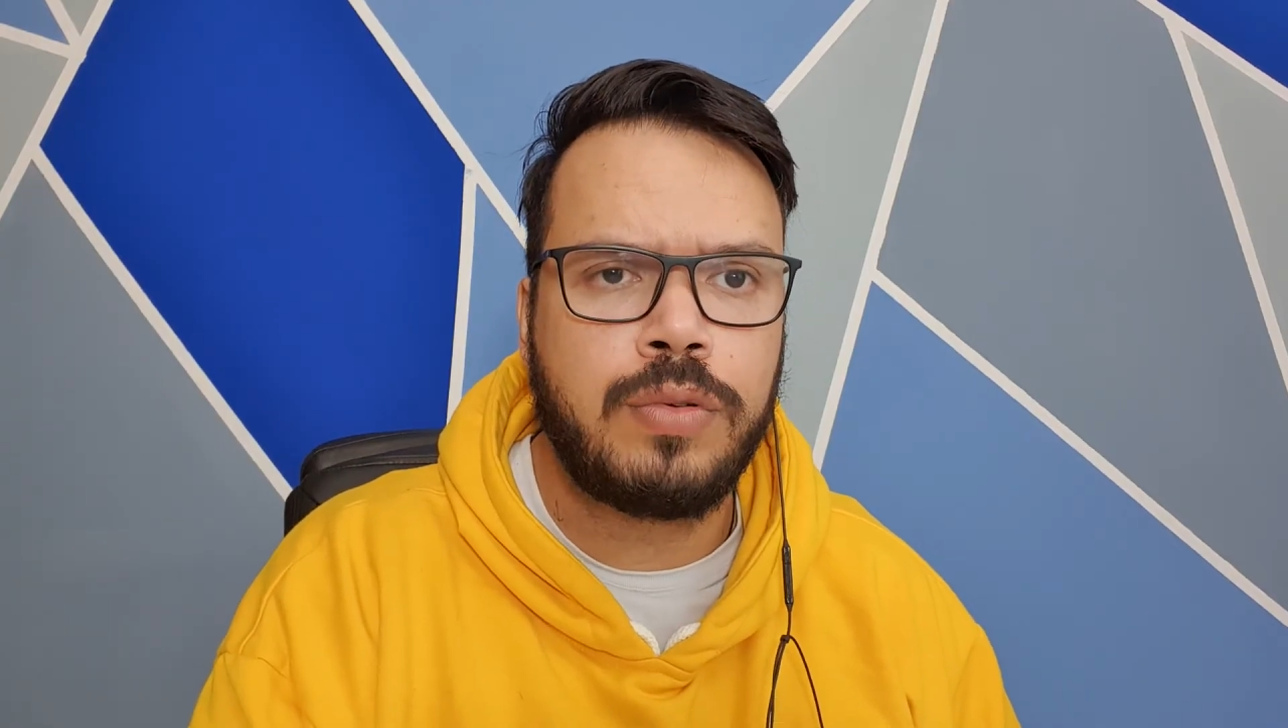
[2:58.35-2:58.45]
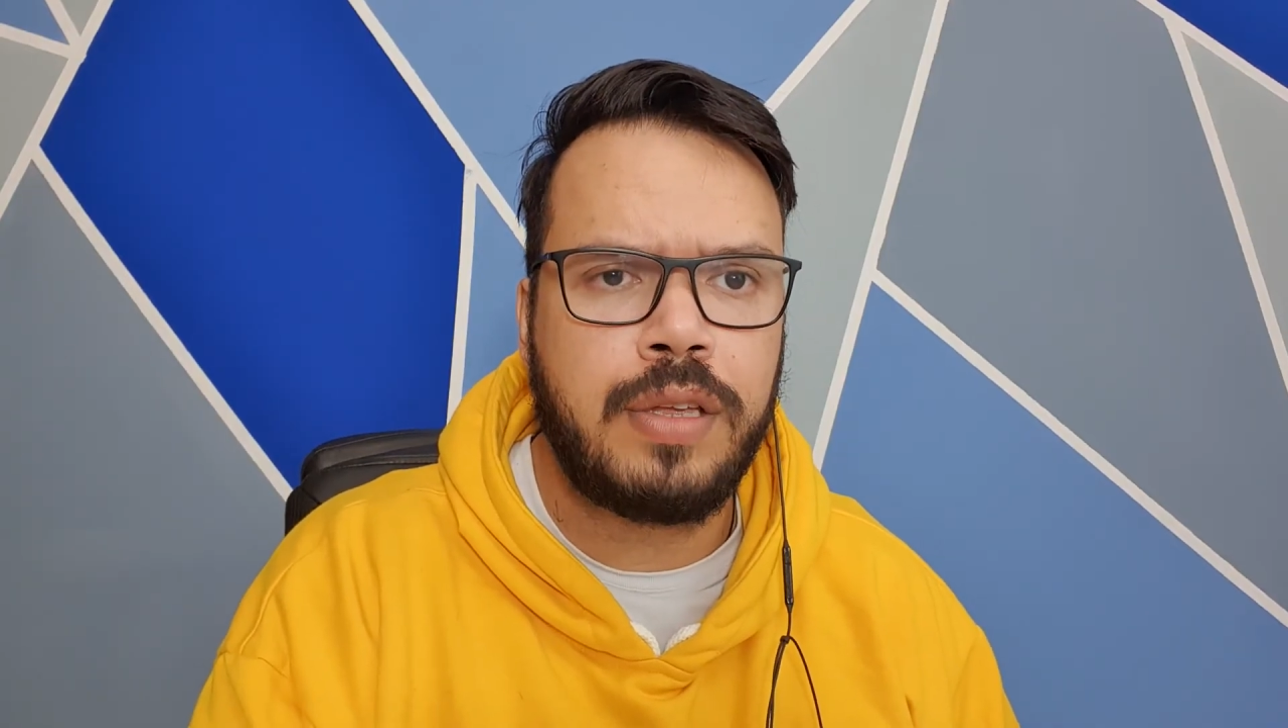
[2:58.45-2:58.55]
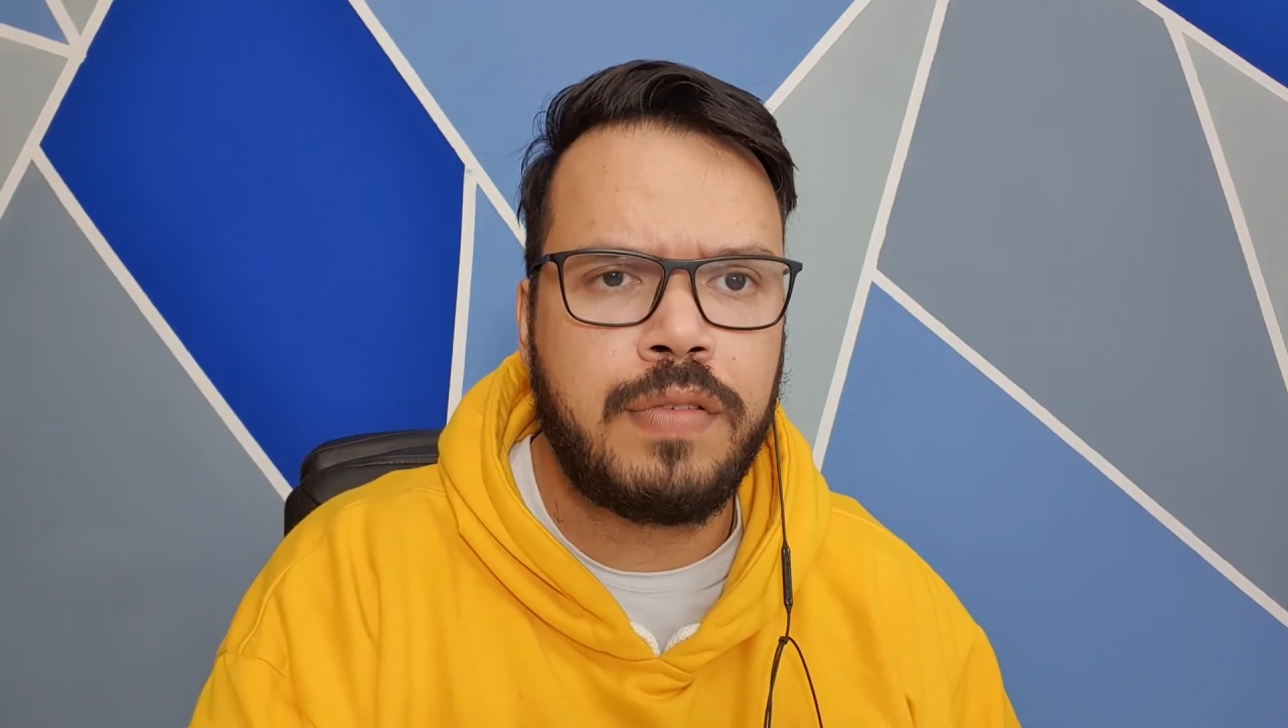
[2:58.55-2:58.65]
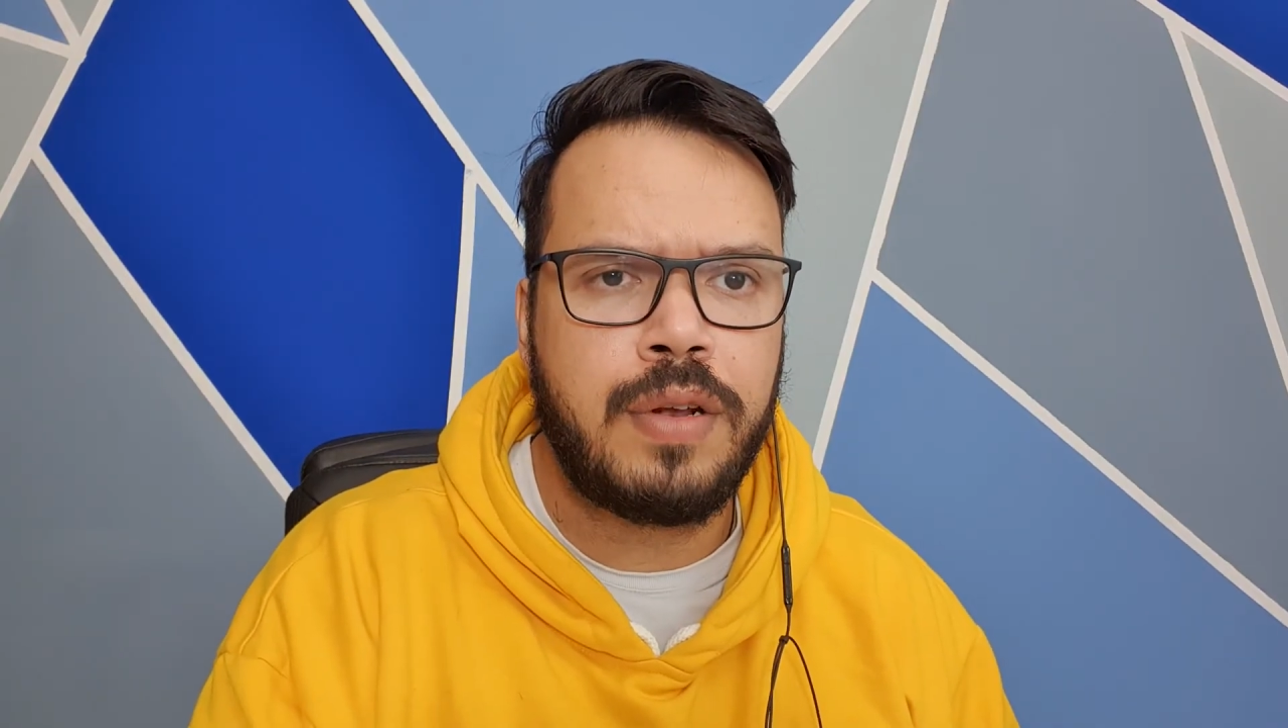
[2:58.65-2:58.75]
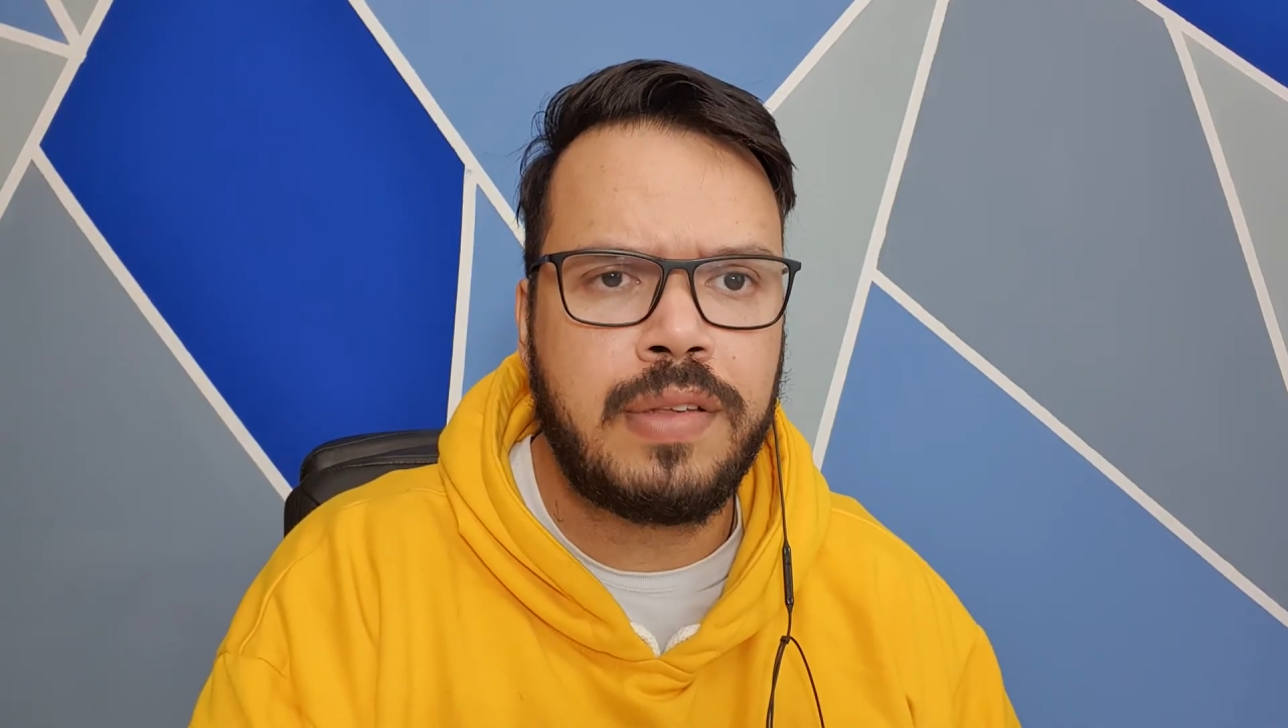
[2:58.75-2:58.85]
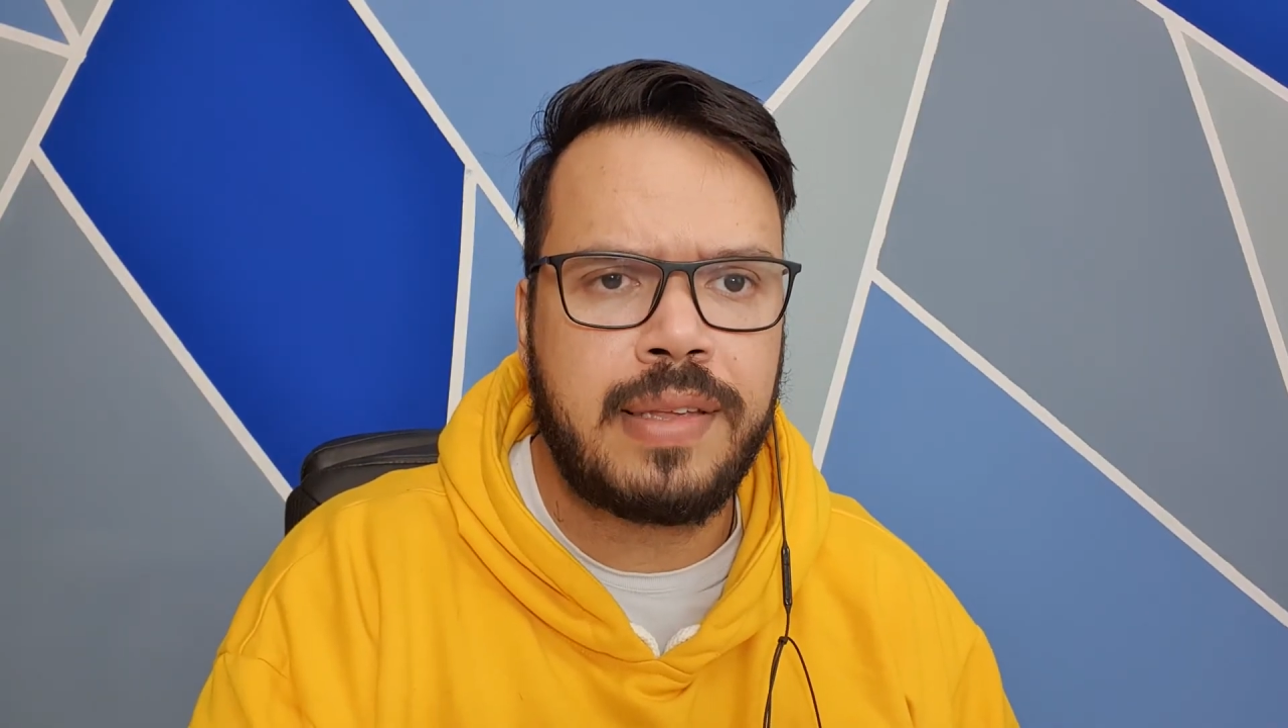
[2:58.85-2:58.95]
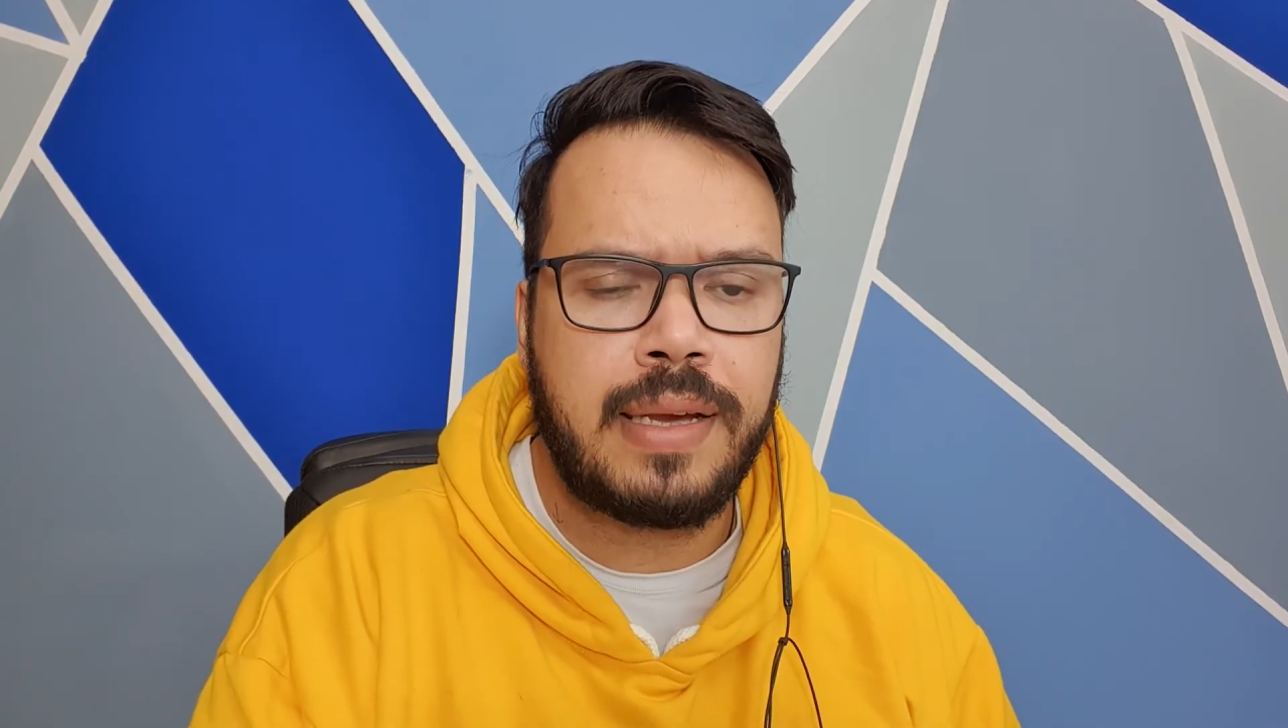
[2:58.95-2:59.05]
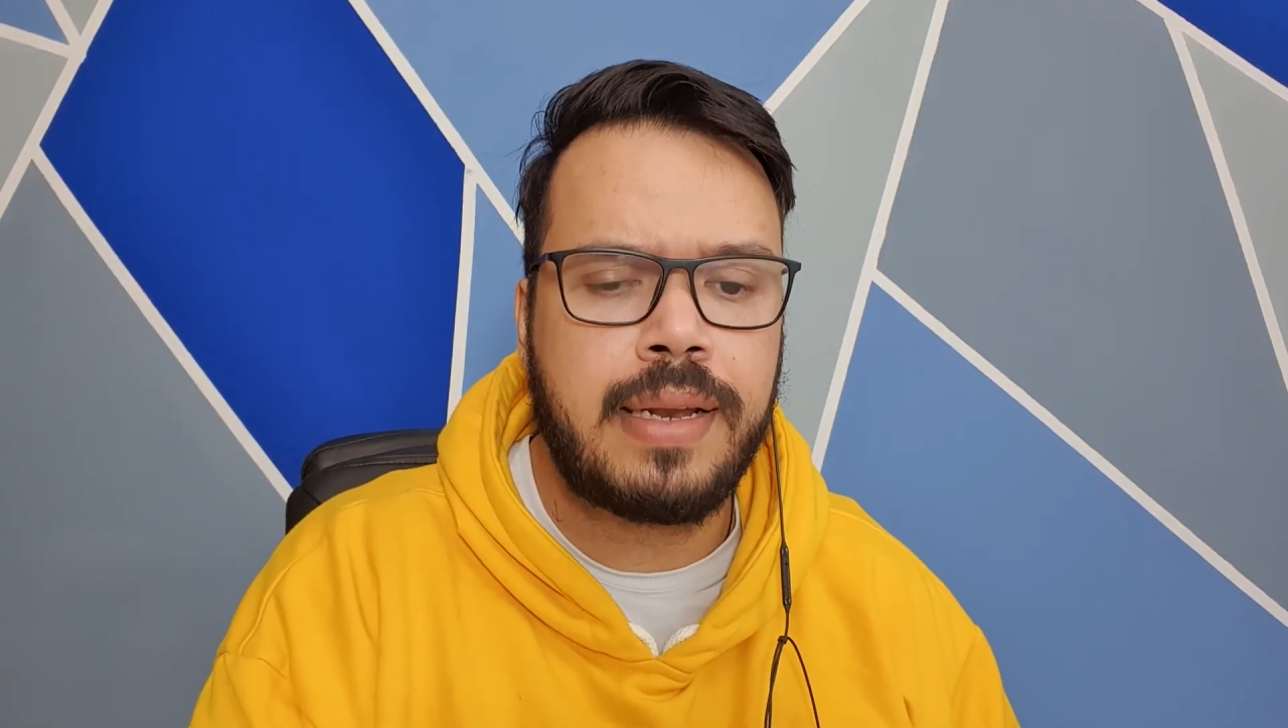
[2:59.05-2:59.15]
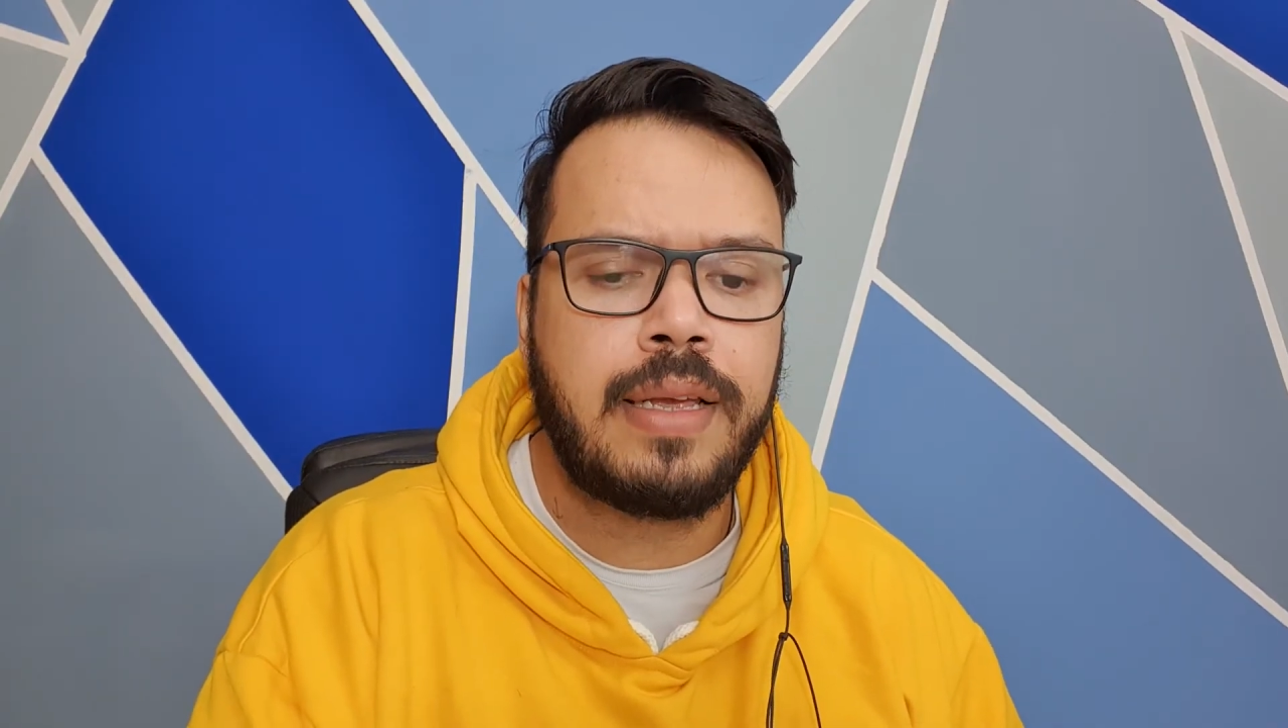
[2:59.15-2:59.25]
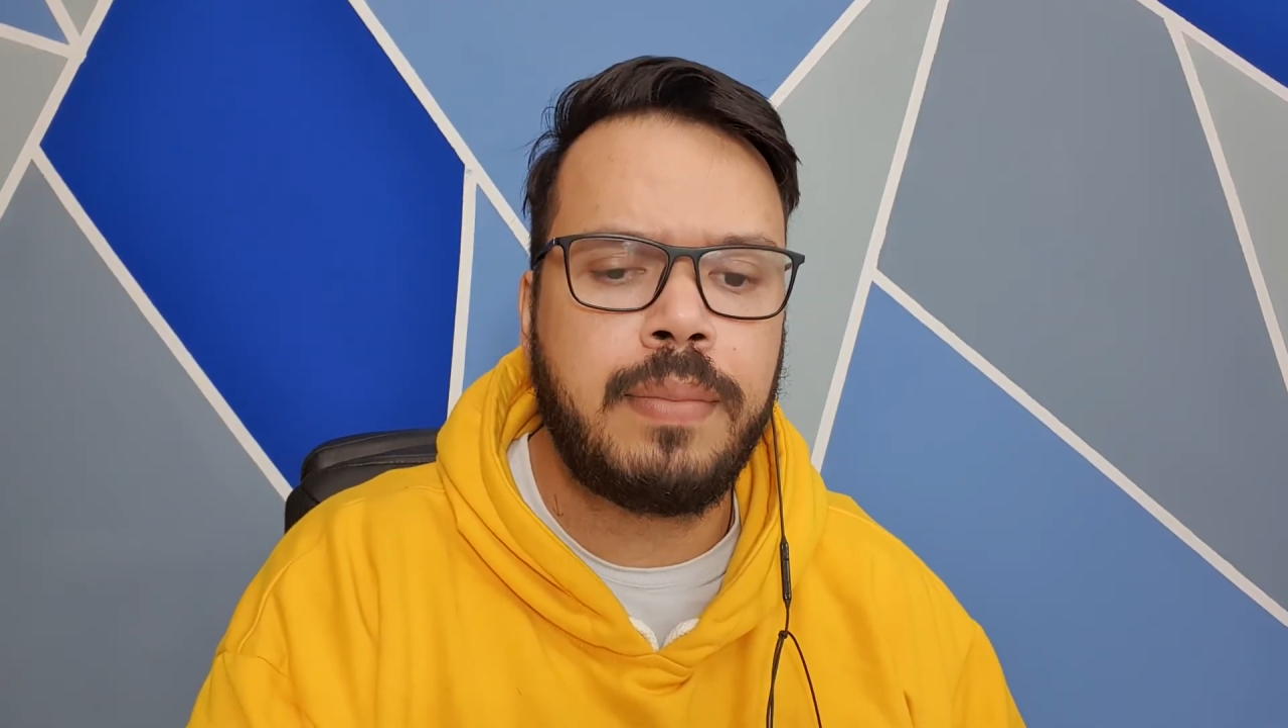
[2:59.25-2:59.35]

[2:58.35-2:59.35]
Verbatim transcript: TV no Instagram